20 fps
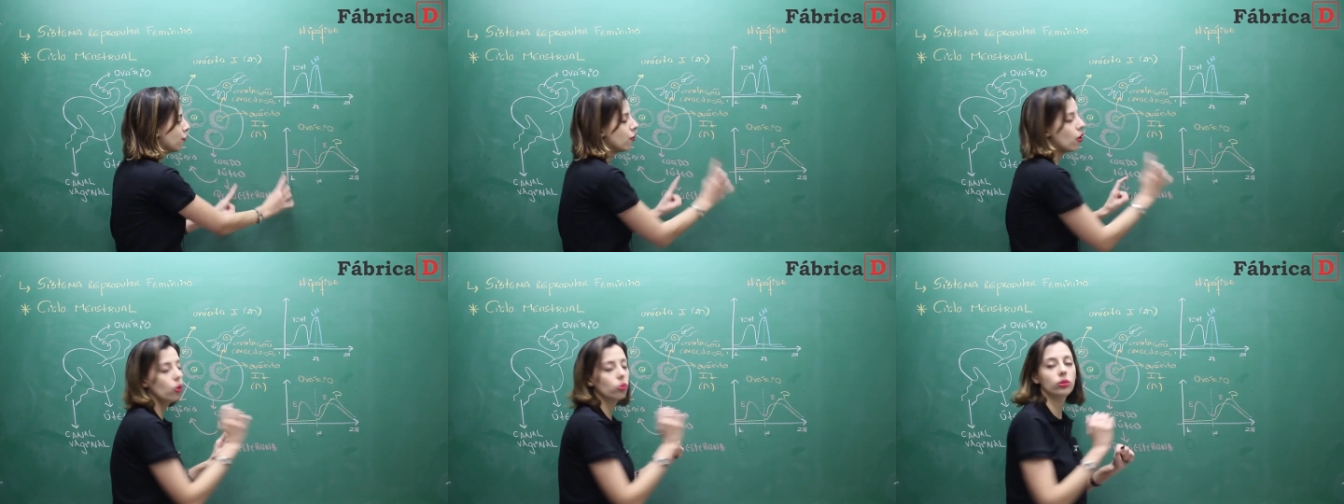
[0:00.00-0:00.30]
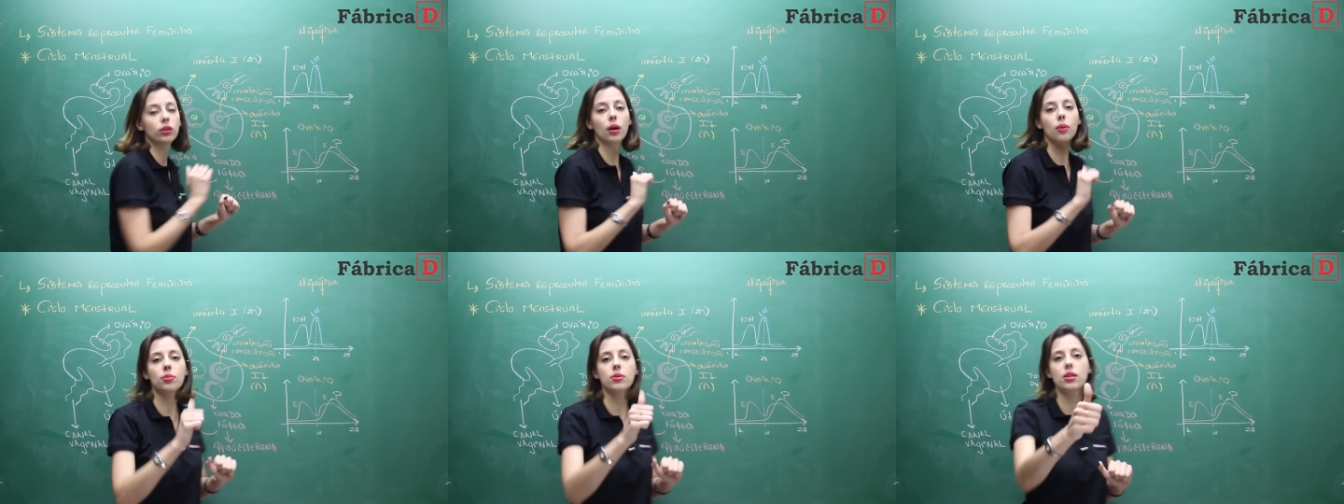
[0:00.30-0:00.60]

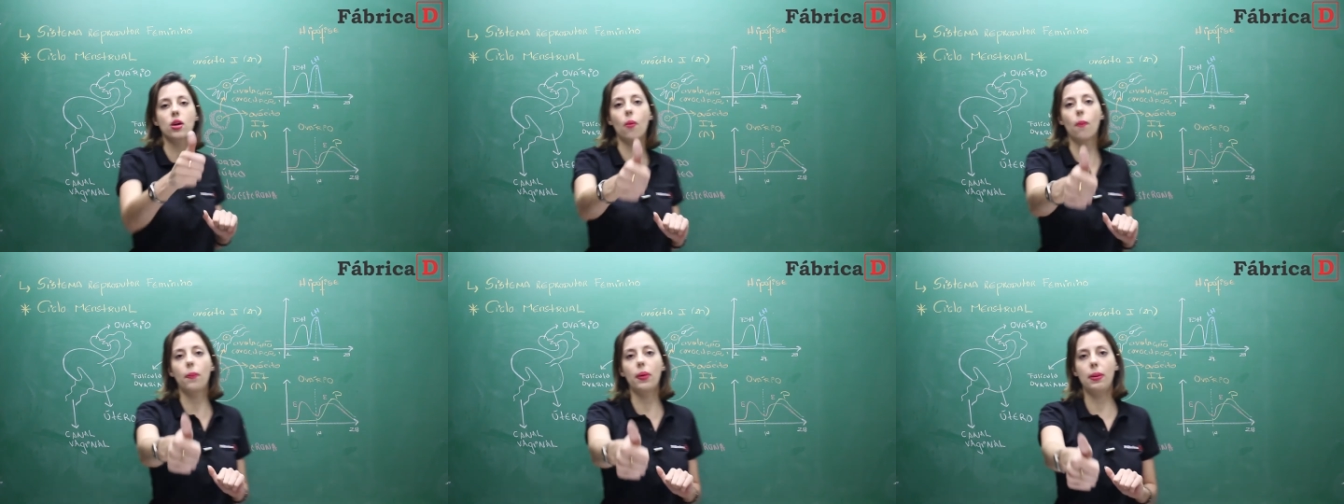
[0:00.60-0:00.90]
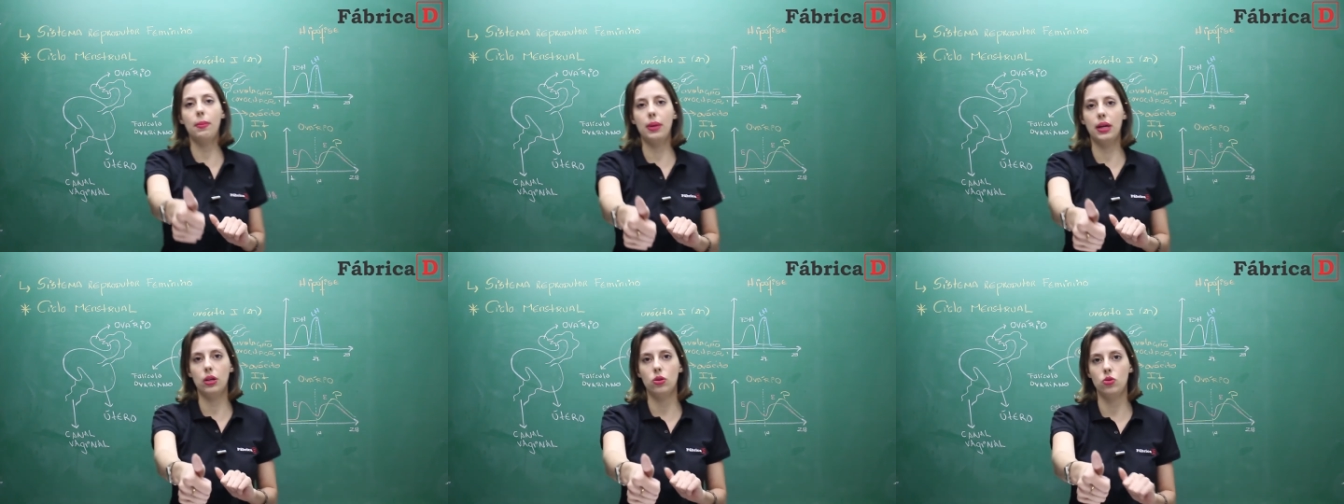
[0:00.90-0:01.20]
voltamos ao
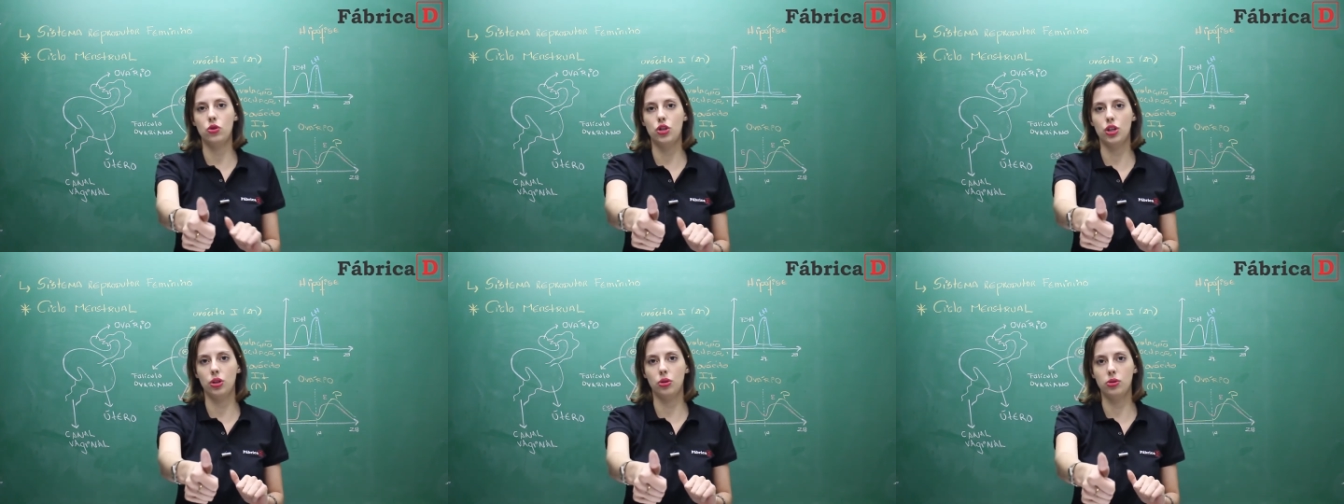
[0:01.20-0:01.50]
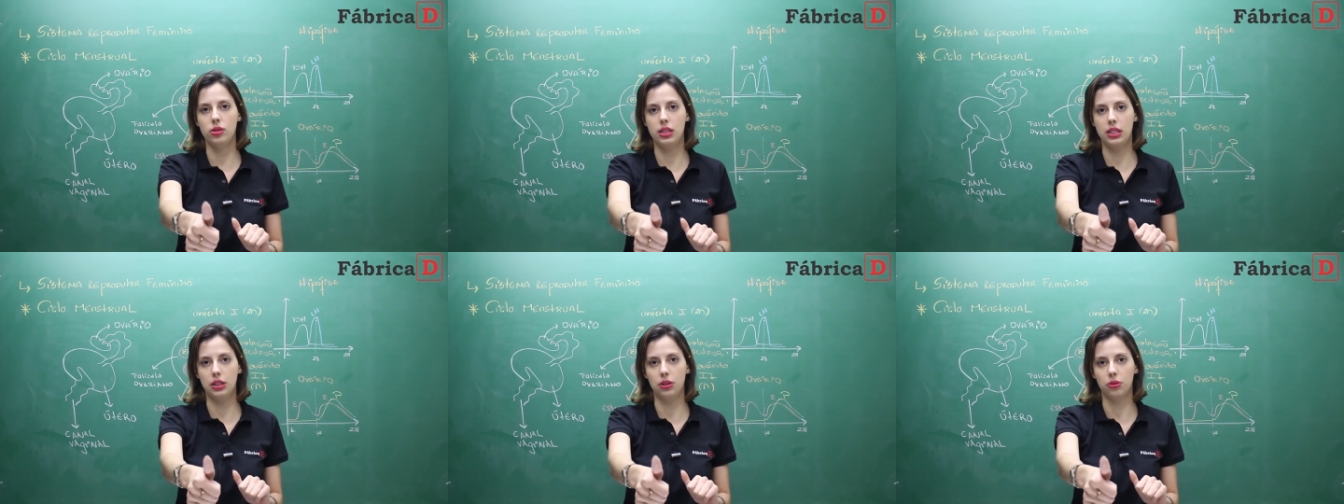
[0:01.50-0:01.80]
primeiro dia do
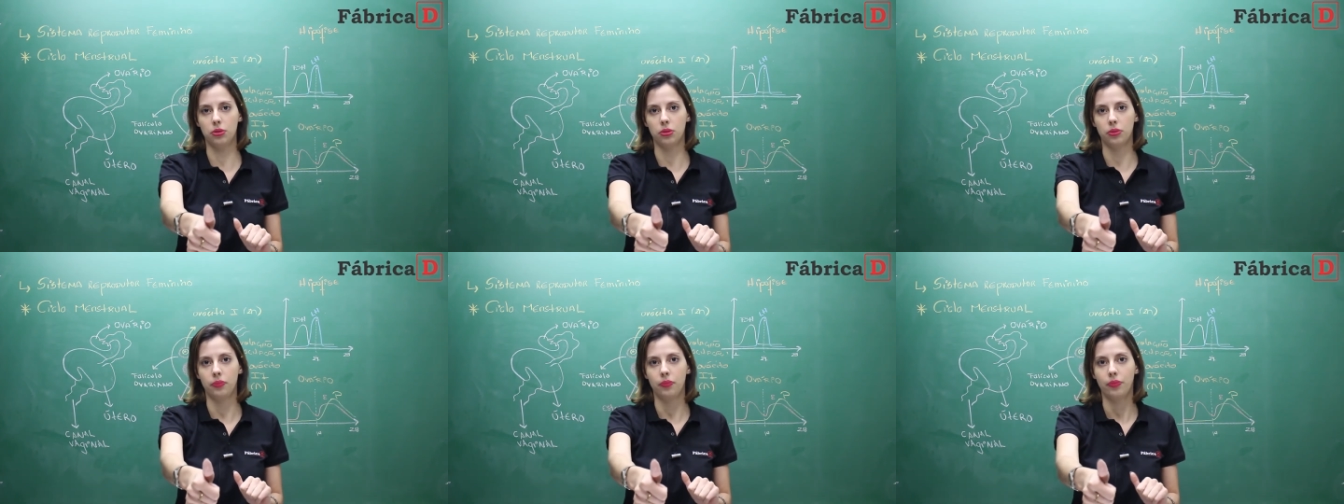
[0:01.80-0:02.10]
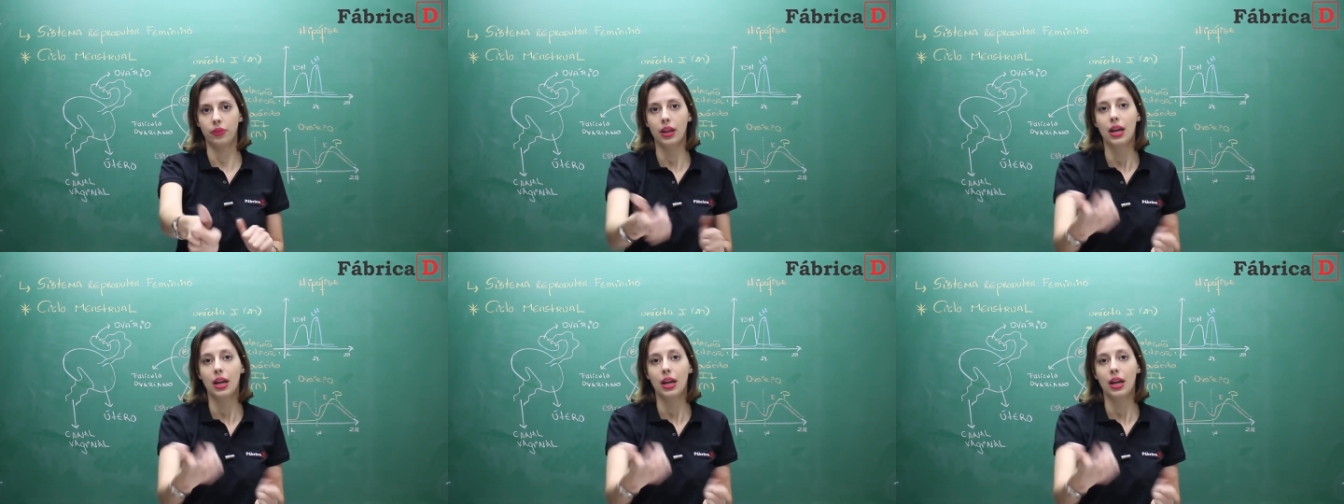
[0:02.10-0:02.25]
ciclo.